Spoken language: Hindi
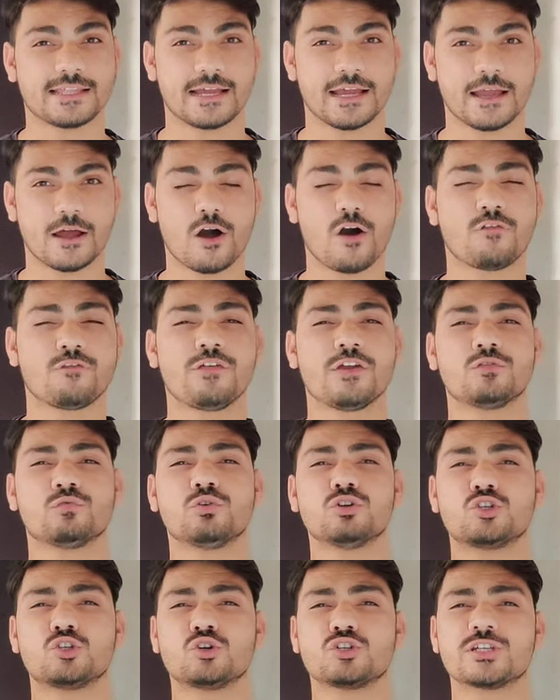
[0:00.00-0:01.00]
है और फिर
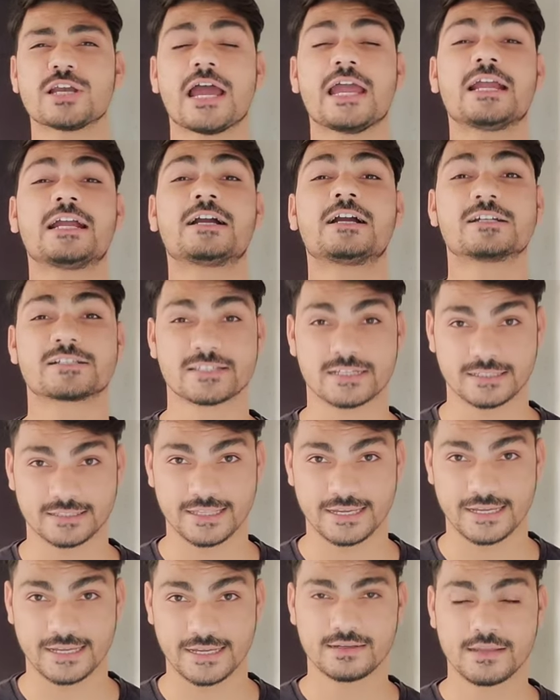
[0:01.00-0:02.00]
वो जो चाहे कर
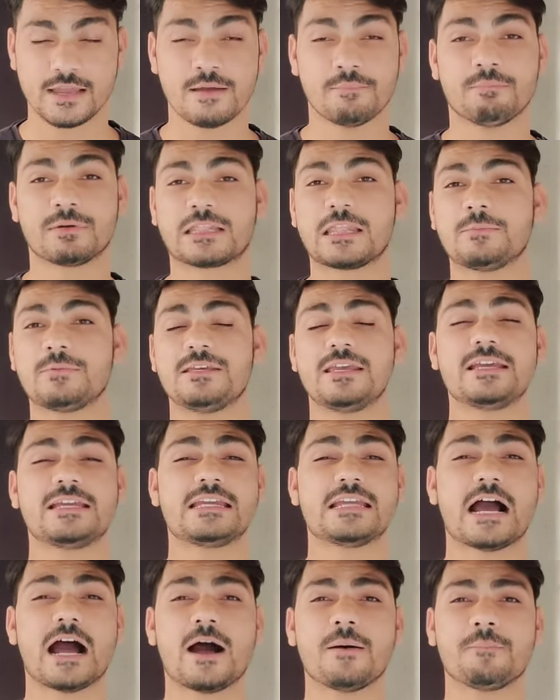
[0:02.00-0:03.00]
सकता है मतलब ये
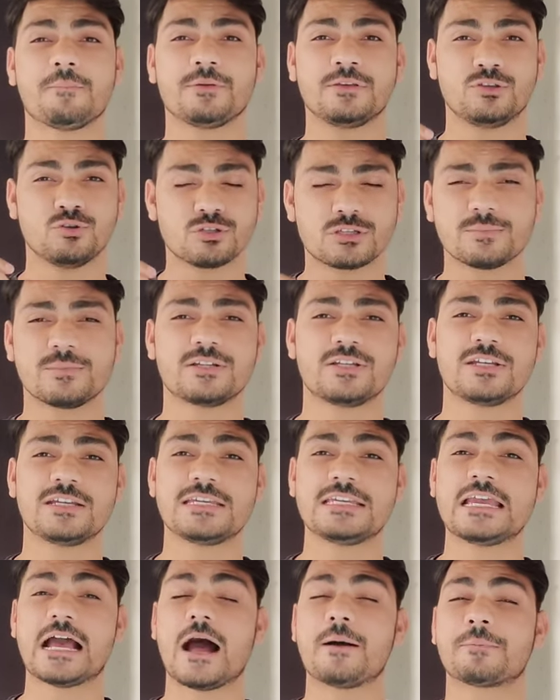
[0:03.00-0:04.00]
कि आप यूँ समझिए
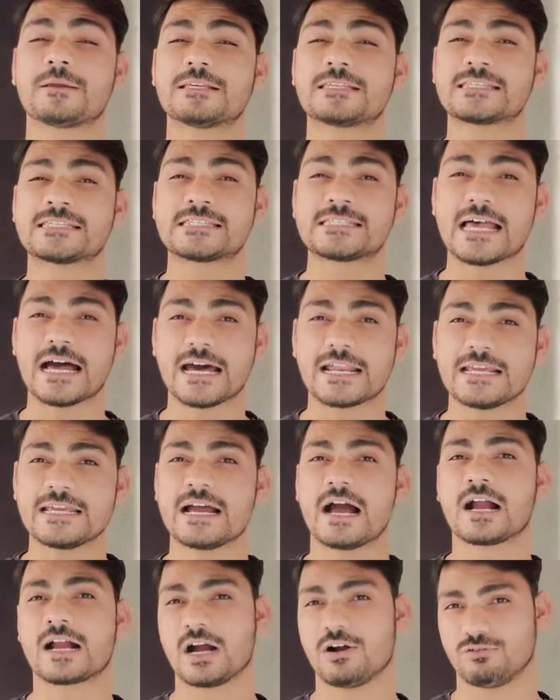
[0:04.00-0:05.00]
कि आपके सारे
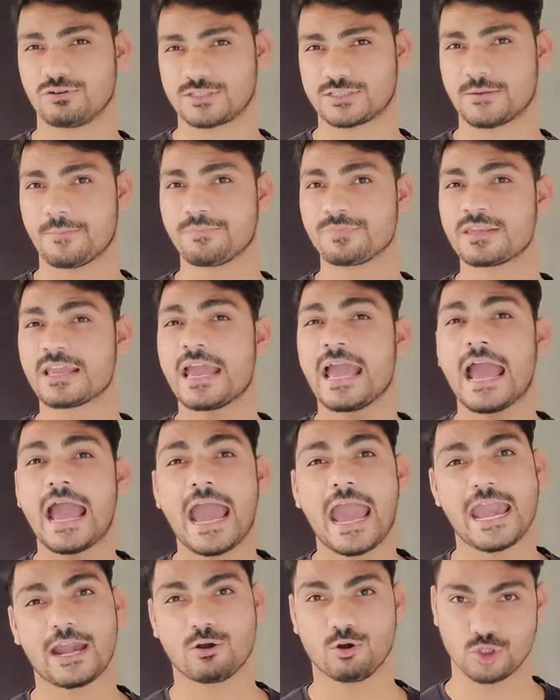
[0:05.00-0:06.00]
अकाउंट्स
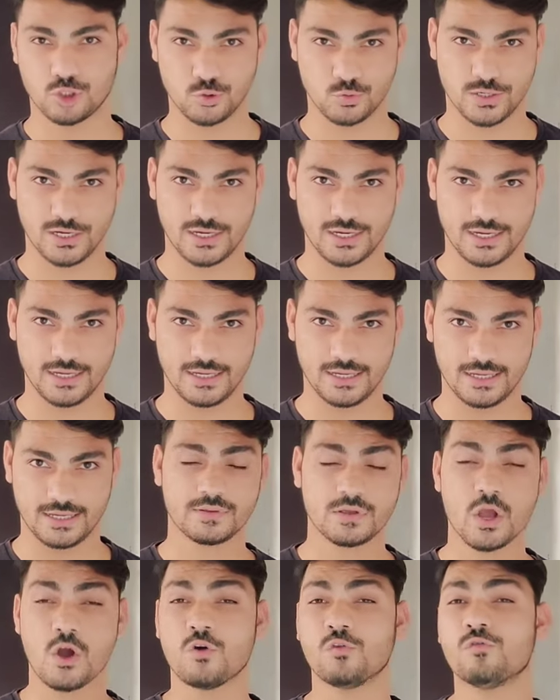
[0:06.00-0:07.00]
हैक हो चुके हैं
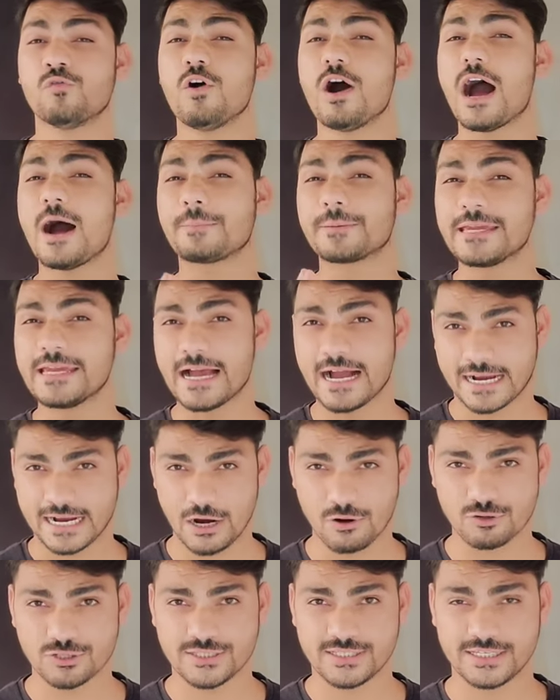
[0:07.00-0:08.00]
वो आपके
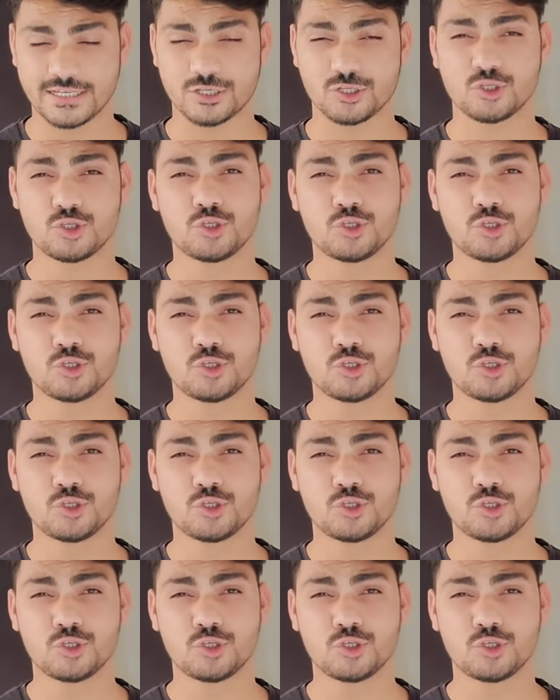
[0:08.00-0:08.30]
अकाउंट से